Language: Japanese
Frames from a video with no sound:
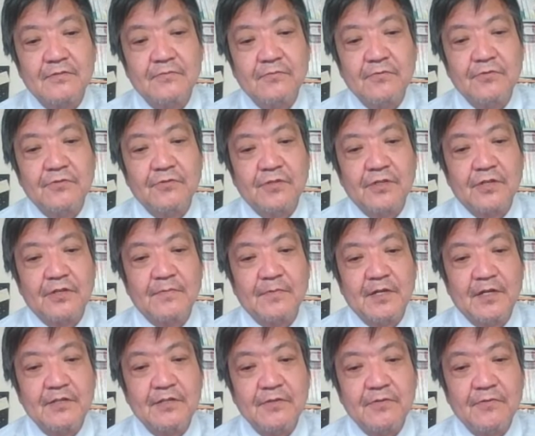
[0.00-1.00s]
どうでしょうね
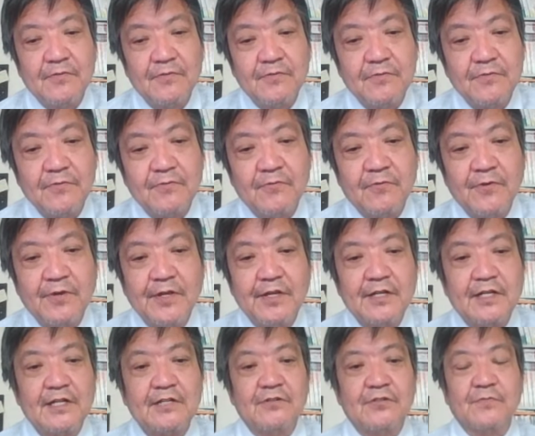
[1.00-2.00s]
今日本の護衛
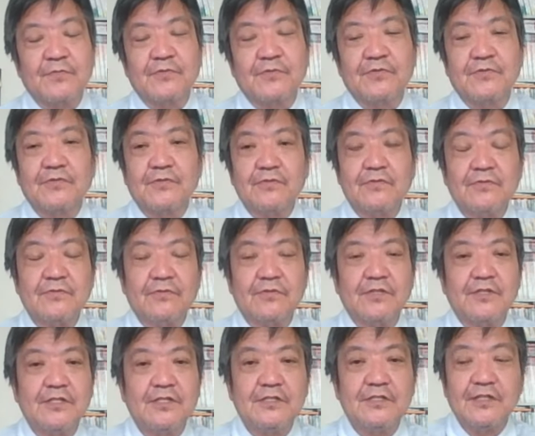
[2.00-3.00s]
艦よりもちょっと
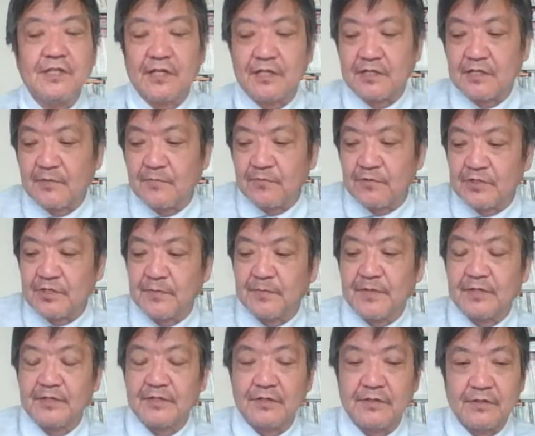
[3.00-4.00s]
小さいかもしれ
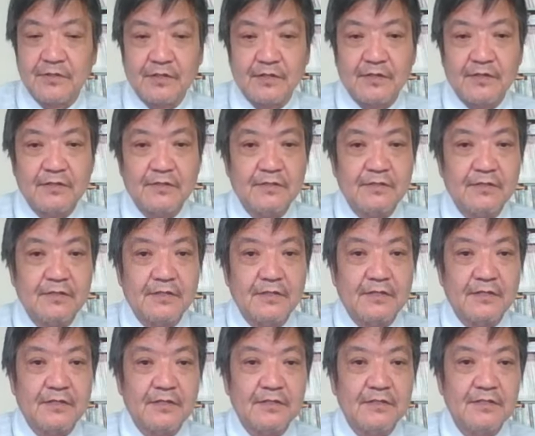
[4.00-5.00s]
ませんね、
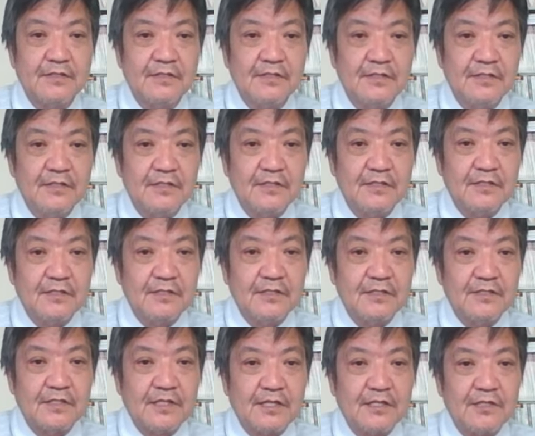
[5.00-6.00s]

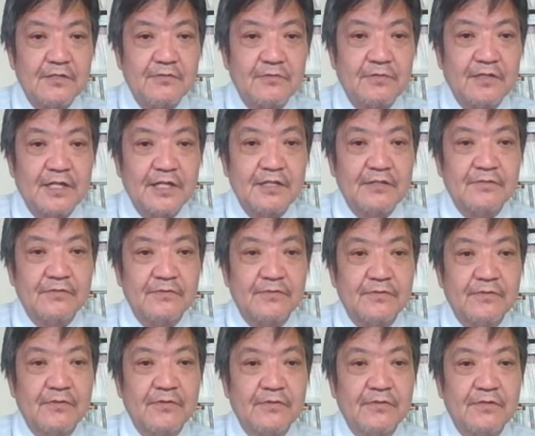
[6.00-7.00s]
えー、最近の海軍
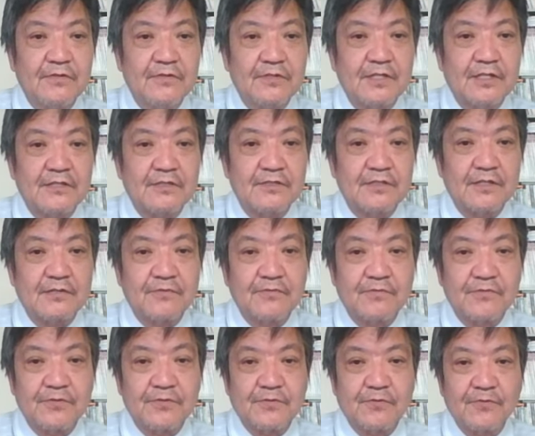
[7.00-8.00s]
のですねこ
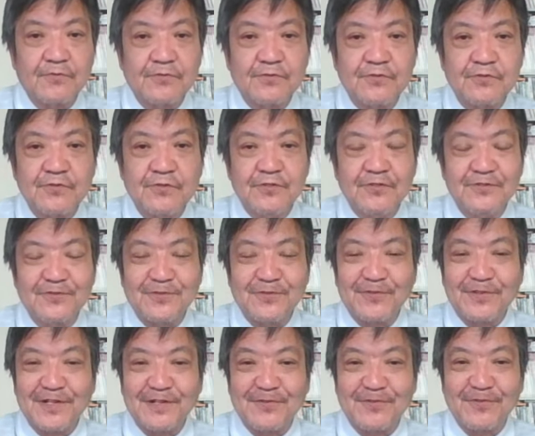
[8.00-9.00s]
の等級と
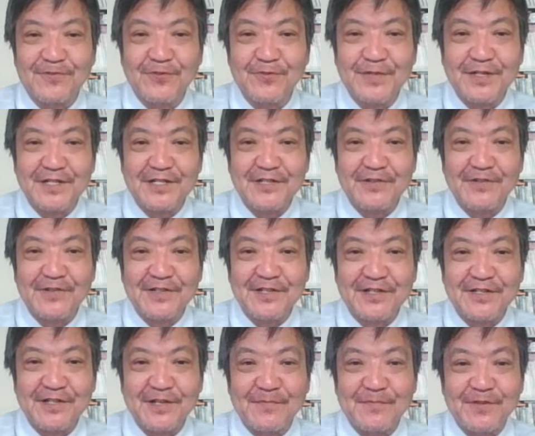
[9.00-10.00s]
いうかこう呼び方は
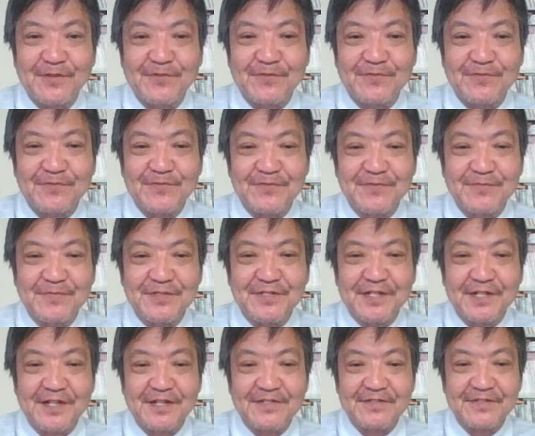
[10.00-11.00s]
私あんまりよく知
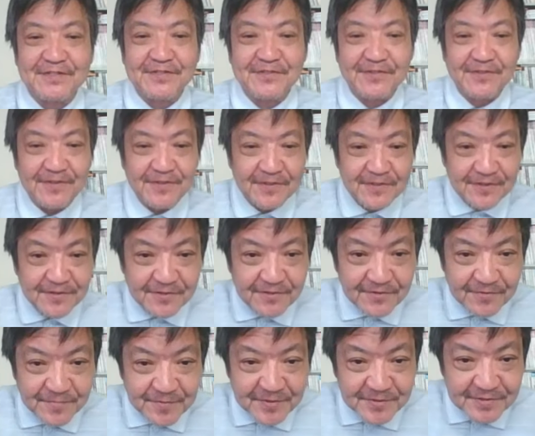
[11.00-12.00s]
らないですけど
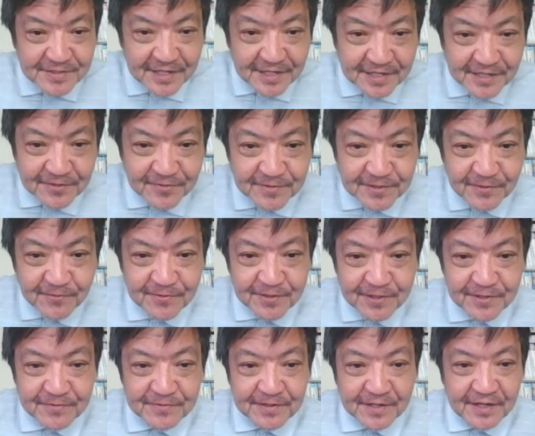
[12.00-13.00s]
見る限りそんな大
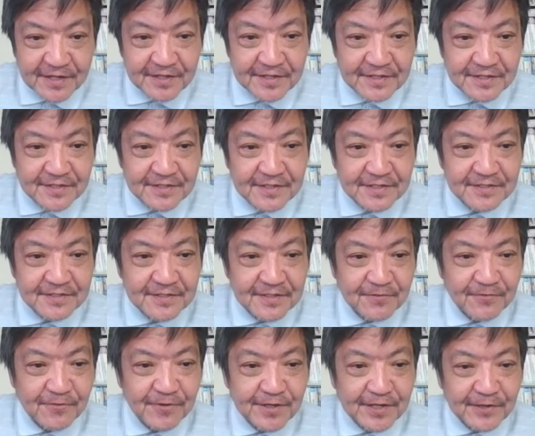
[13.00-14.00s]
きくないですね
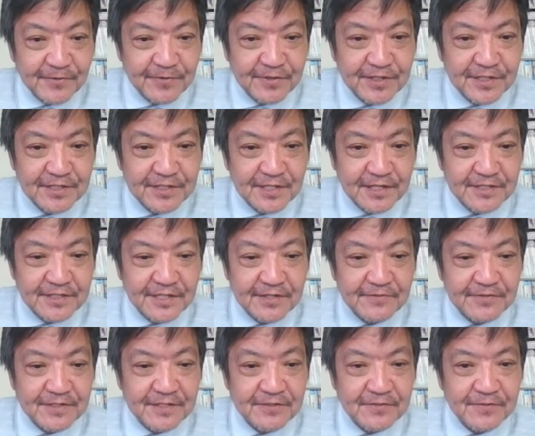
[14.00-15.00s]
護衛艦より小さいんちゃう
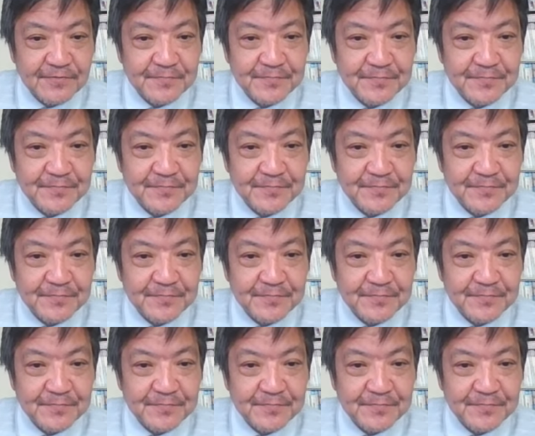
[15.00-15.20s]
かな